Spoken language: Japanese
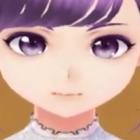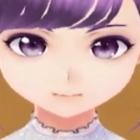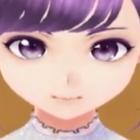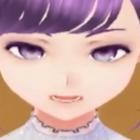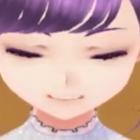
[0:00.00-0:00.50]

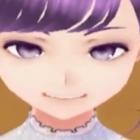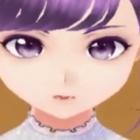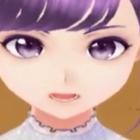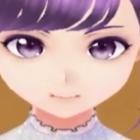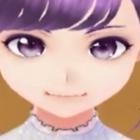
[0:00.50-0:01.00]
金
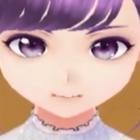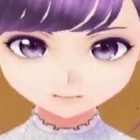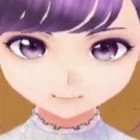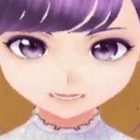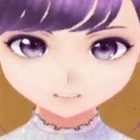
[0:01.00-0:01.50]
持ちの
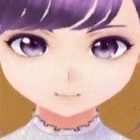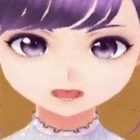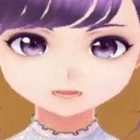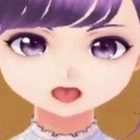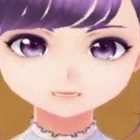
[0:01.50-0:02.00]
旦那
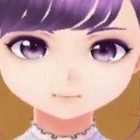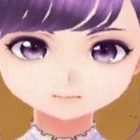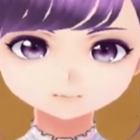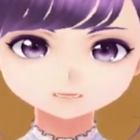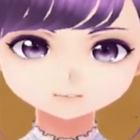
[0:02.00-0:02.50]
は
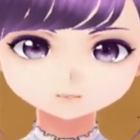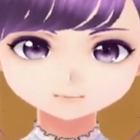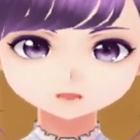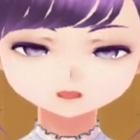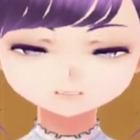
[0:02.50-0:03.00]
布
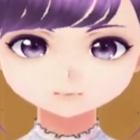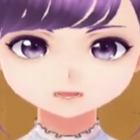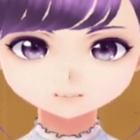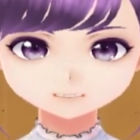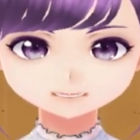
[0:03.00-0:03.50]
団の
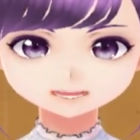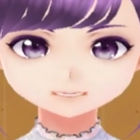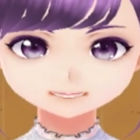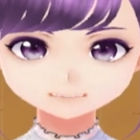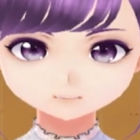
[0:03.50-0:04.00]
中
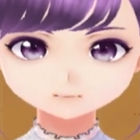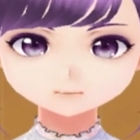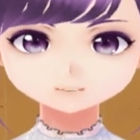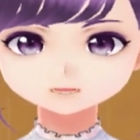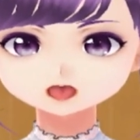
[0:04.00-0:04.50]
で
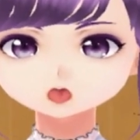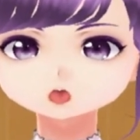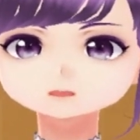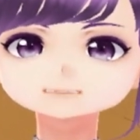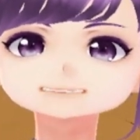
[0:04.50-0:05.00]

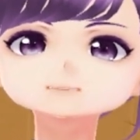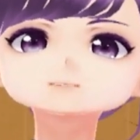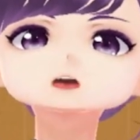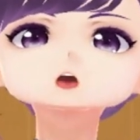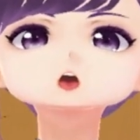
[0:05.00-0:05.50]
青い
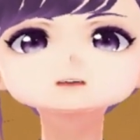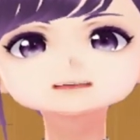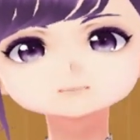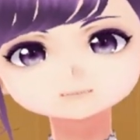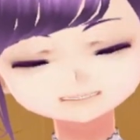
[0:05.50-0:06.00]
顔を
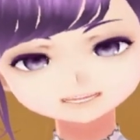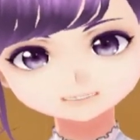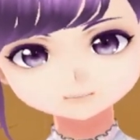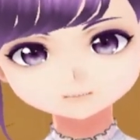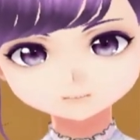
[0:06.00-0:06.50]
して、
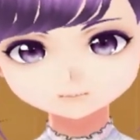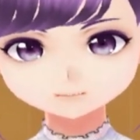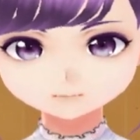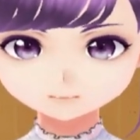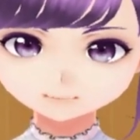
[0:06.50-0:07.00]

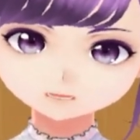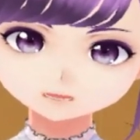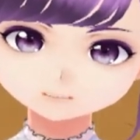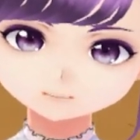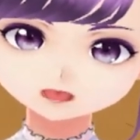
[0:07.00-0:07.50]
うー
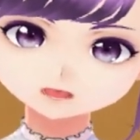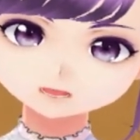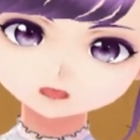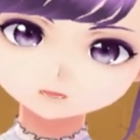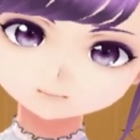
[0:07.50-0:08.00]

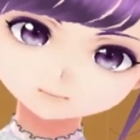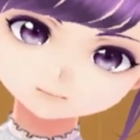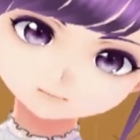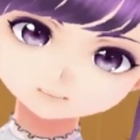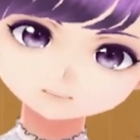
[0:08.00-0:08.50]
ん、
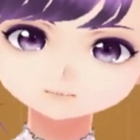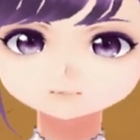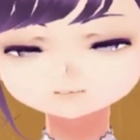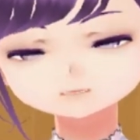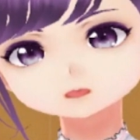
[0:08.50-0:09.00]

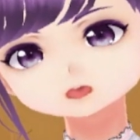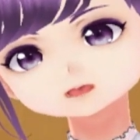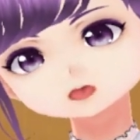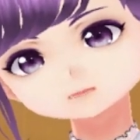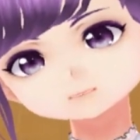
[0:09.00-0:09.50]

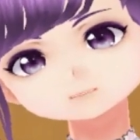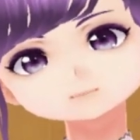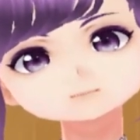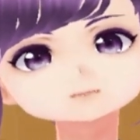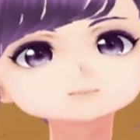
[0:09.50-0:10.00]
うーんと
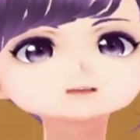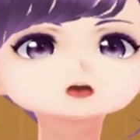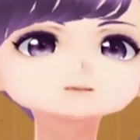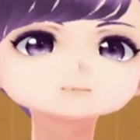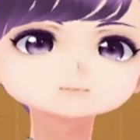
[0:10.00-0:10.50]

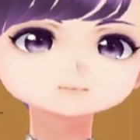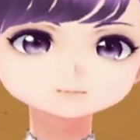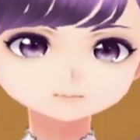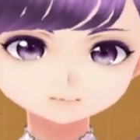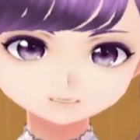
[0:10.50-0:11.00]

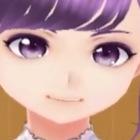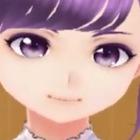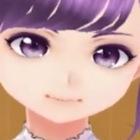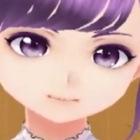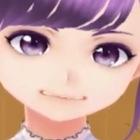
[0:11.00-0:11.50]

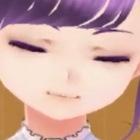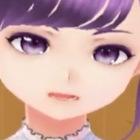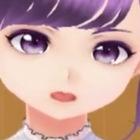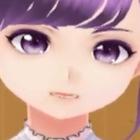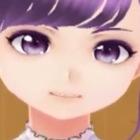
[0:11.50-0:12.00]
苦し
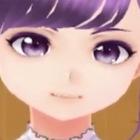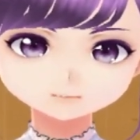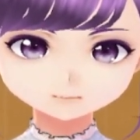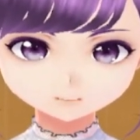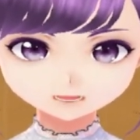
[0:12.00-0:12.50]
そうな
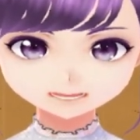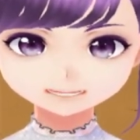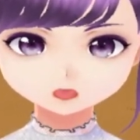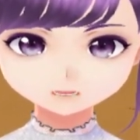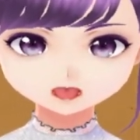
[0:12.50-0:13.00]
声
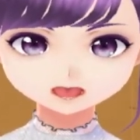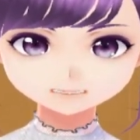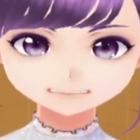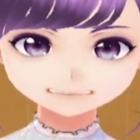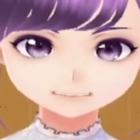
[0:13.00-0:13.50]
を上
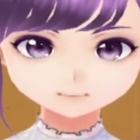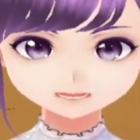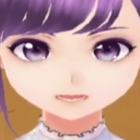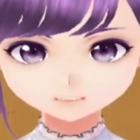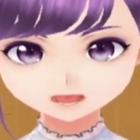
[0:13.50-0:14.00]
げる
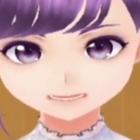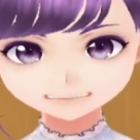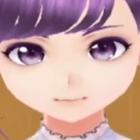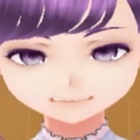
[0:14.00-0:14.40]
ばかり。